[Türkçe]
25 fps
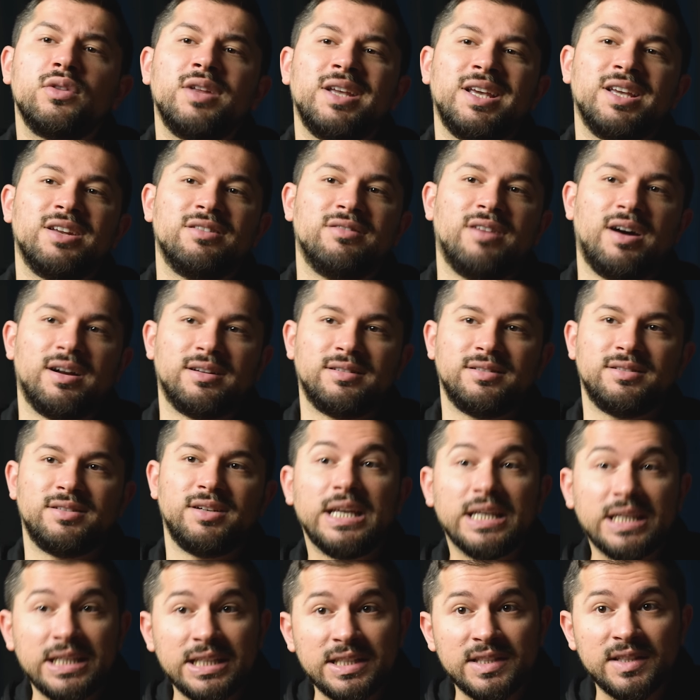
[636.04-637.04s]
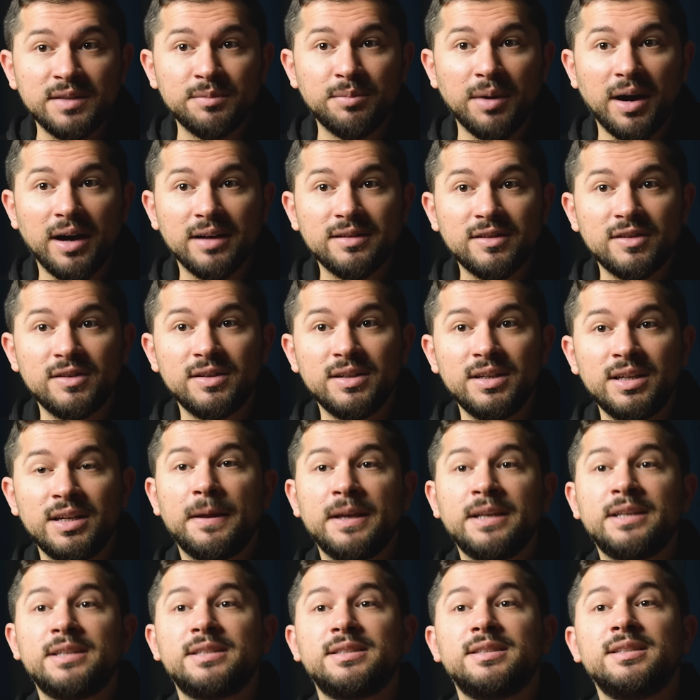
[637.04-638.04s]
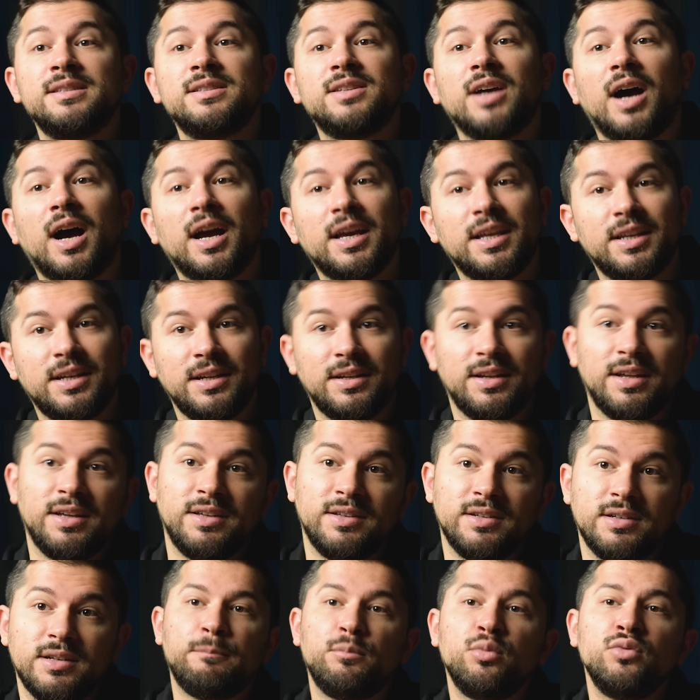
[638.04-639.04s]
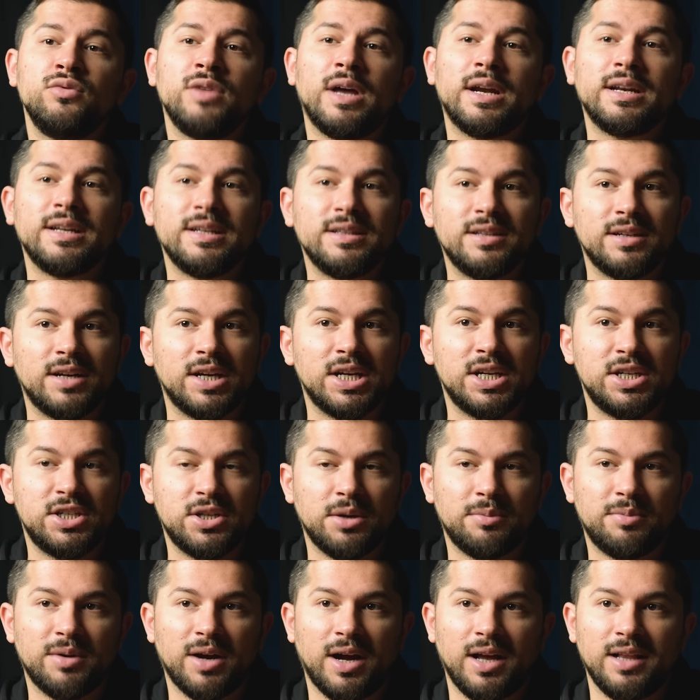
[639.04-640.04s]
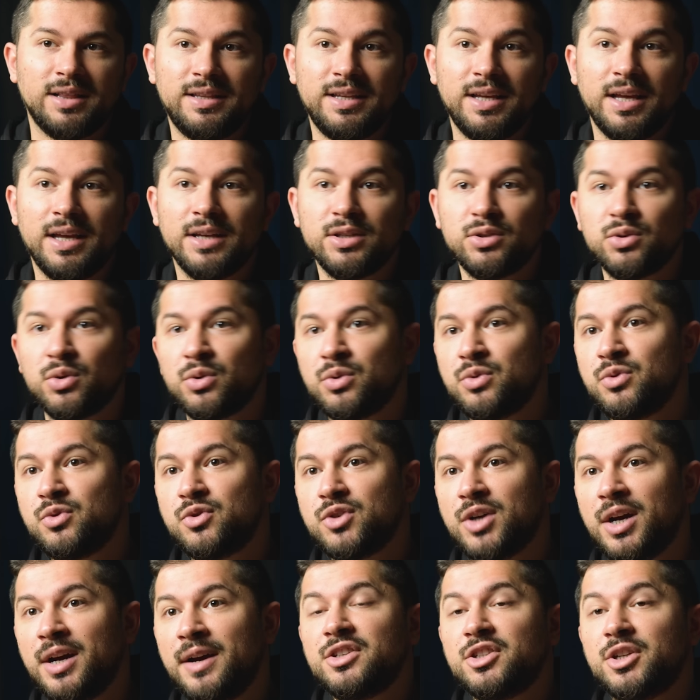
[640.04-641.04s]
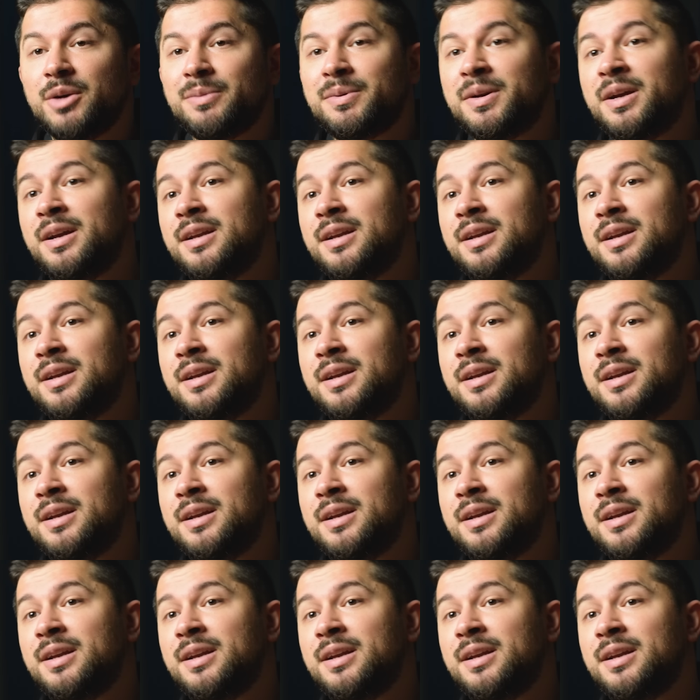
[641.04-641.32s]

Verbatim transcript: nehir vardır. İkisi batini, ikisi zahiri nehir. Bunlar nedir ey Cebrail diye sorunca Cebrail